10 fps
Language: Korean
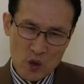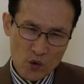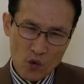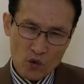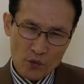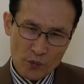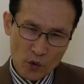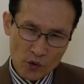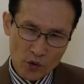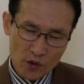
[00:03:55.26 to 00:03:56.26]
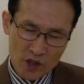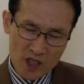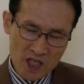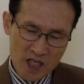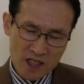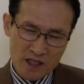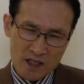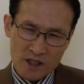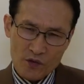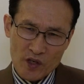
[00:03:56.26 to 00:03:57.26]
욕금 고정. 큰
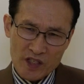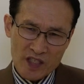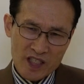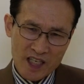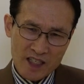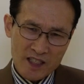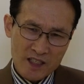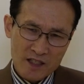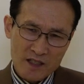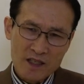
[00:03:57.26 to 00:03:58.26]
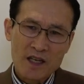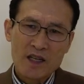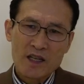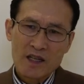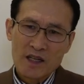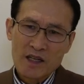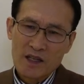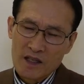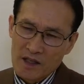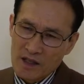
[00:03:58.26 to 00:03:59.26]
것을 얻기 위해서는 작은 것을
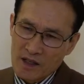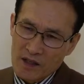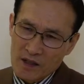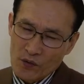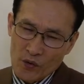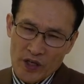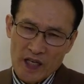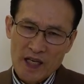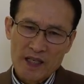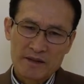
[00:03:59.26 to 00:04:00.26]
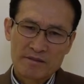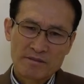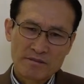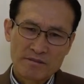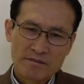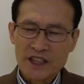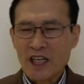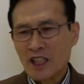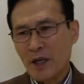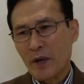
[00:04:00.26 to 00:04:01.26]
노래라. 그러니까
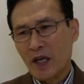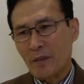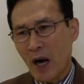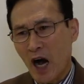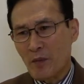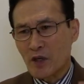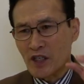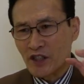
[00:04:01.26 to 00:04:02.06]
상대방의 마음을